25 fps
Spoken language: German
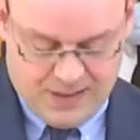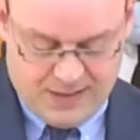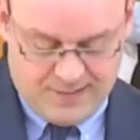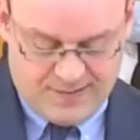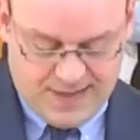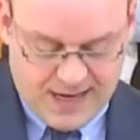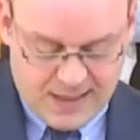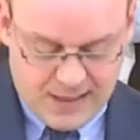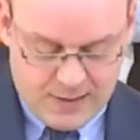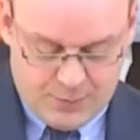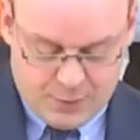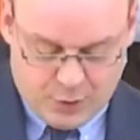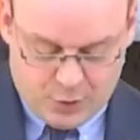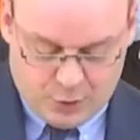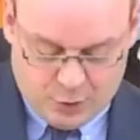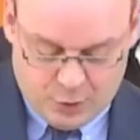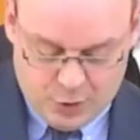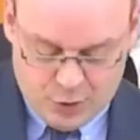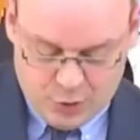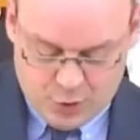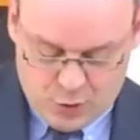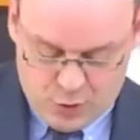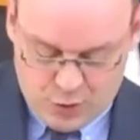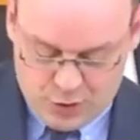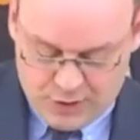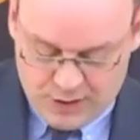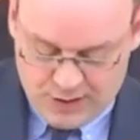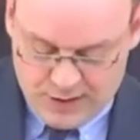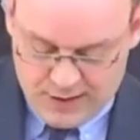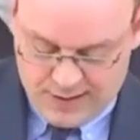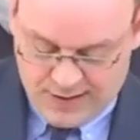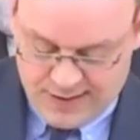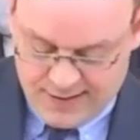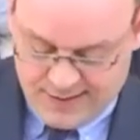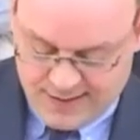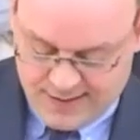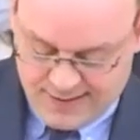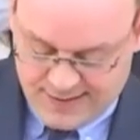Seine Begründung,
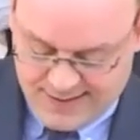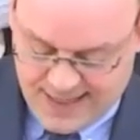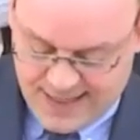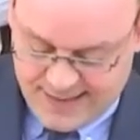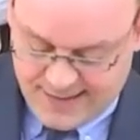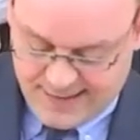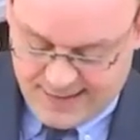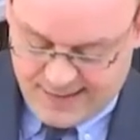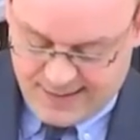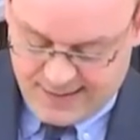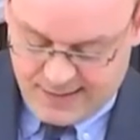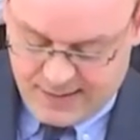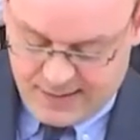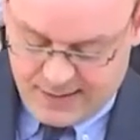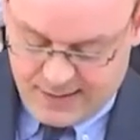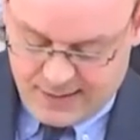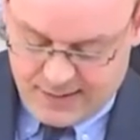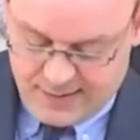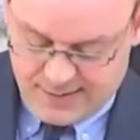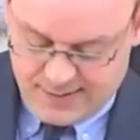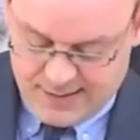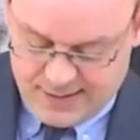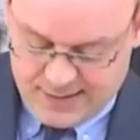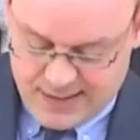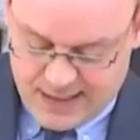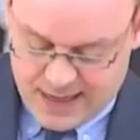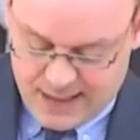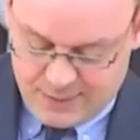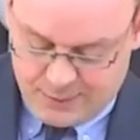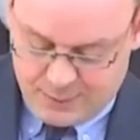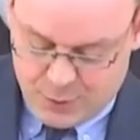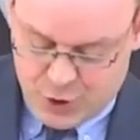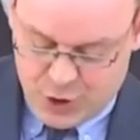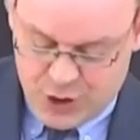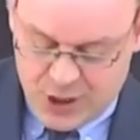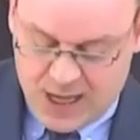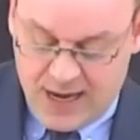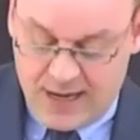das Gesetz, Zitat,
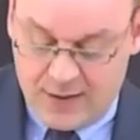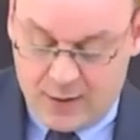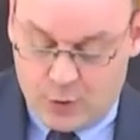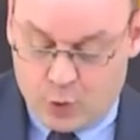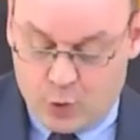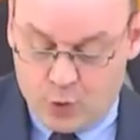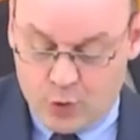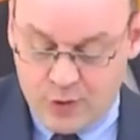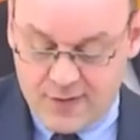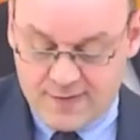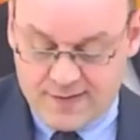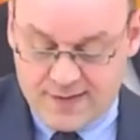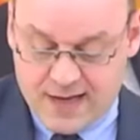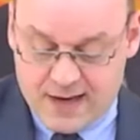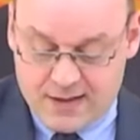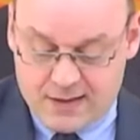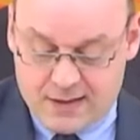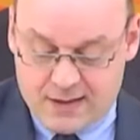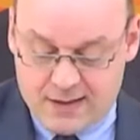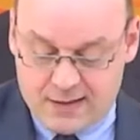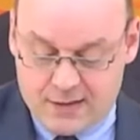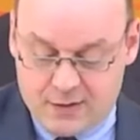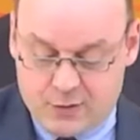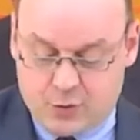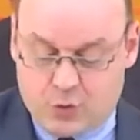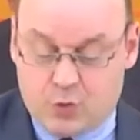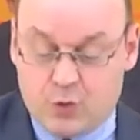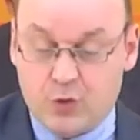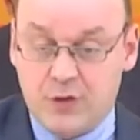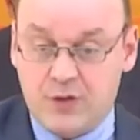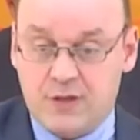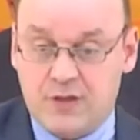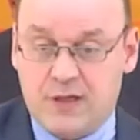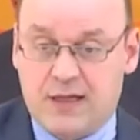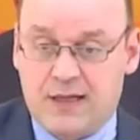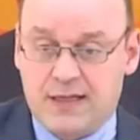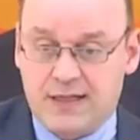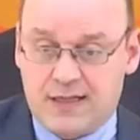beschneide ohne sachlichen
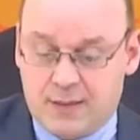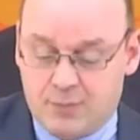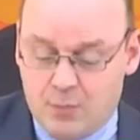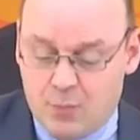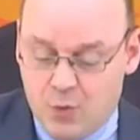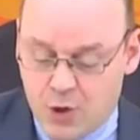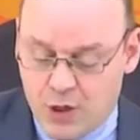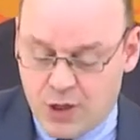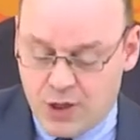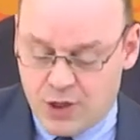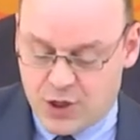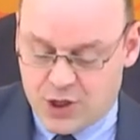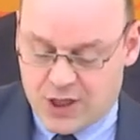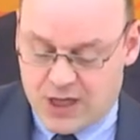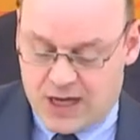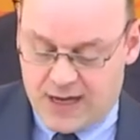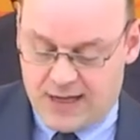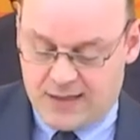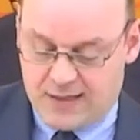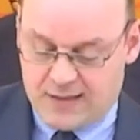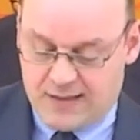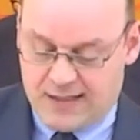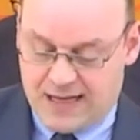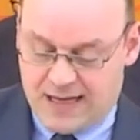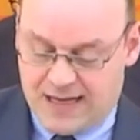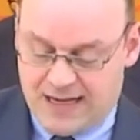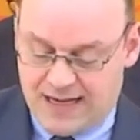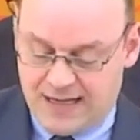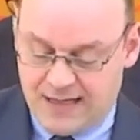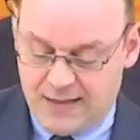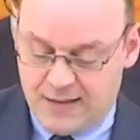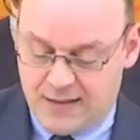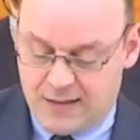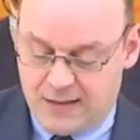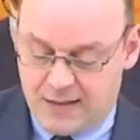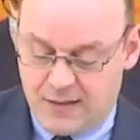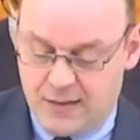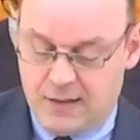Grund die Möglichkeiten der
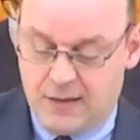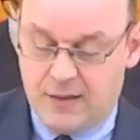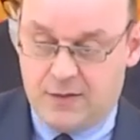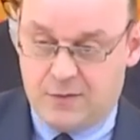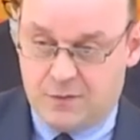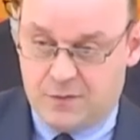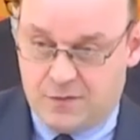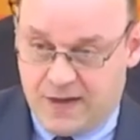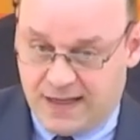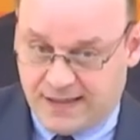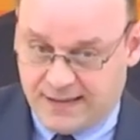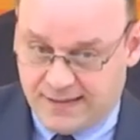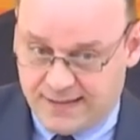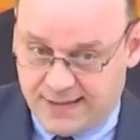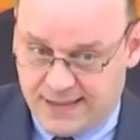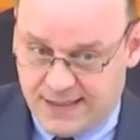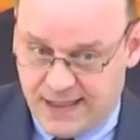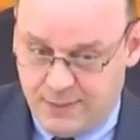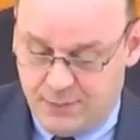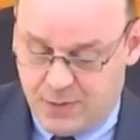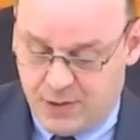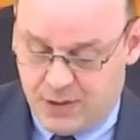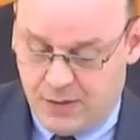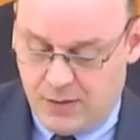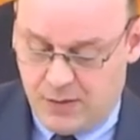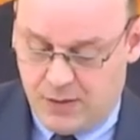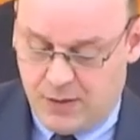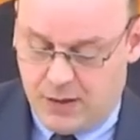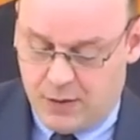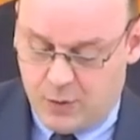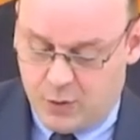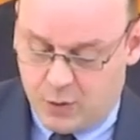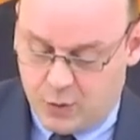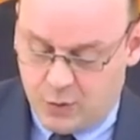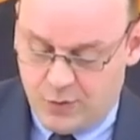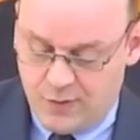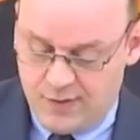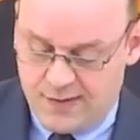Länder, flexibel
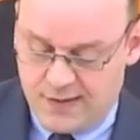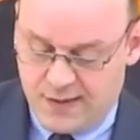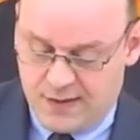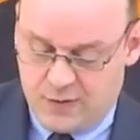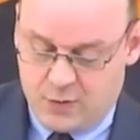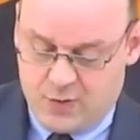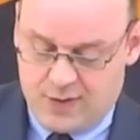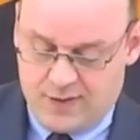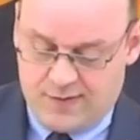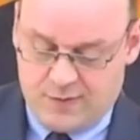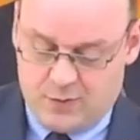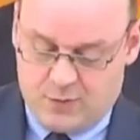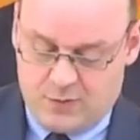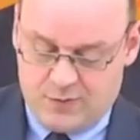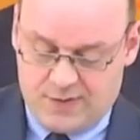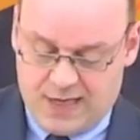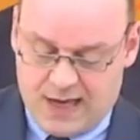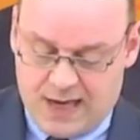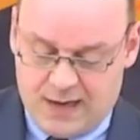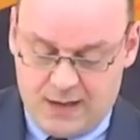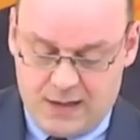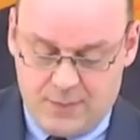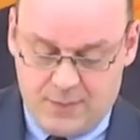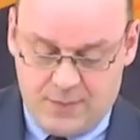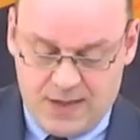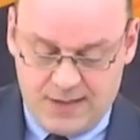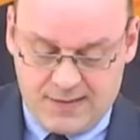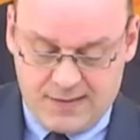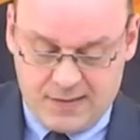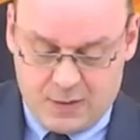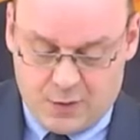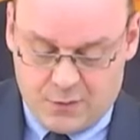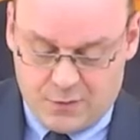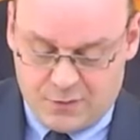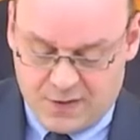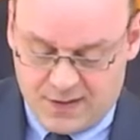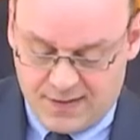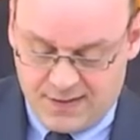und situationsangemessen
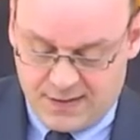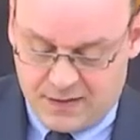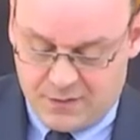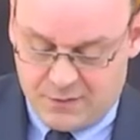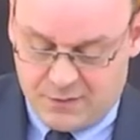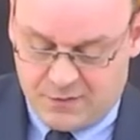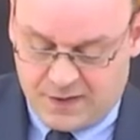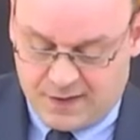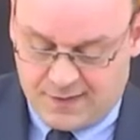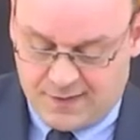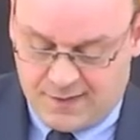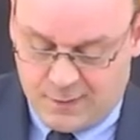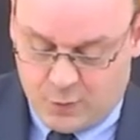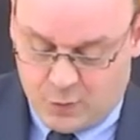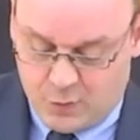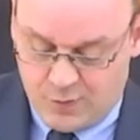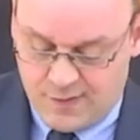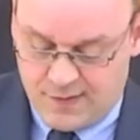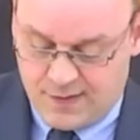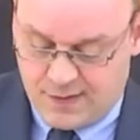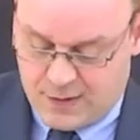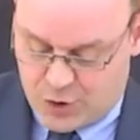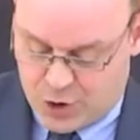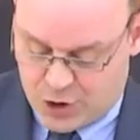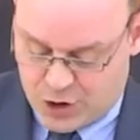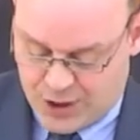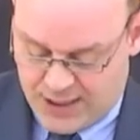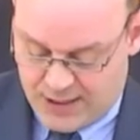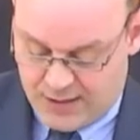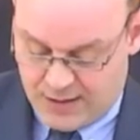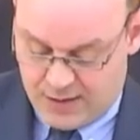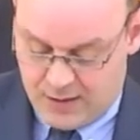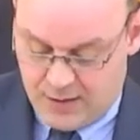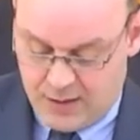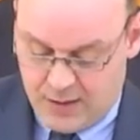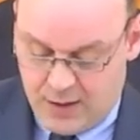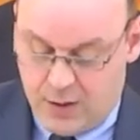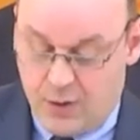auf das
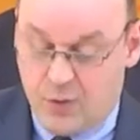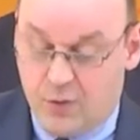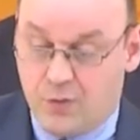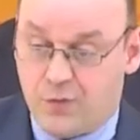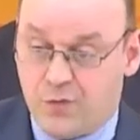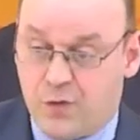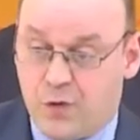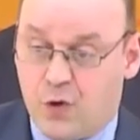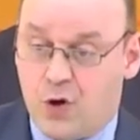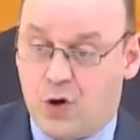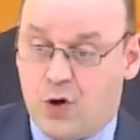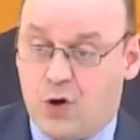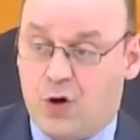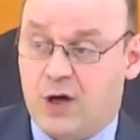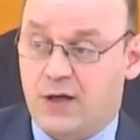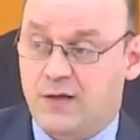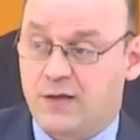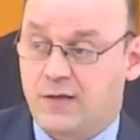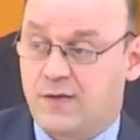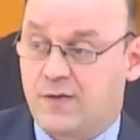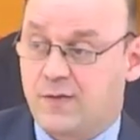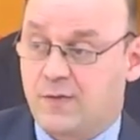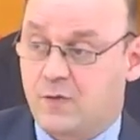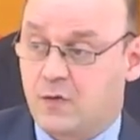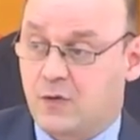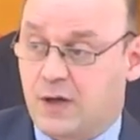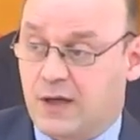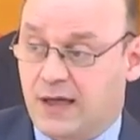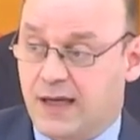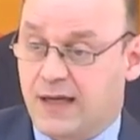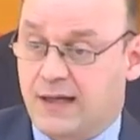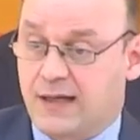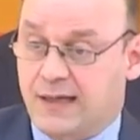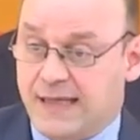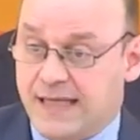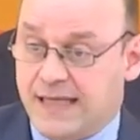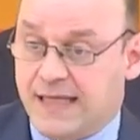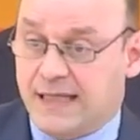Infektionsgeschehen vor Ort zu
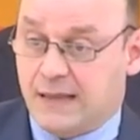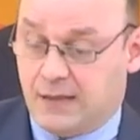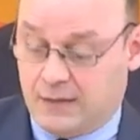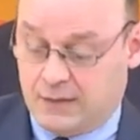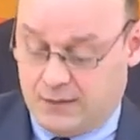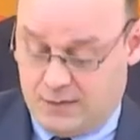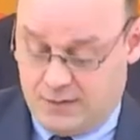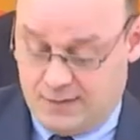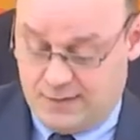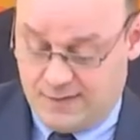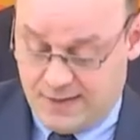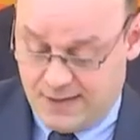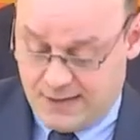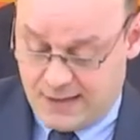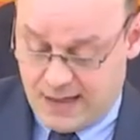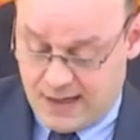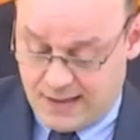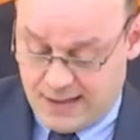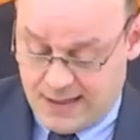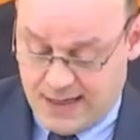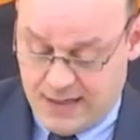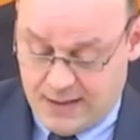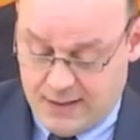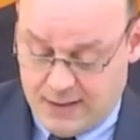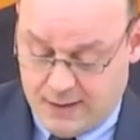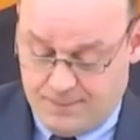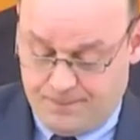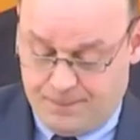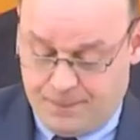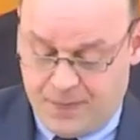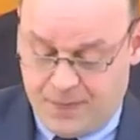reagieren. Zitat Ende.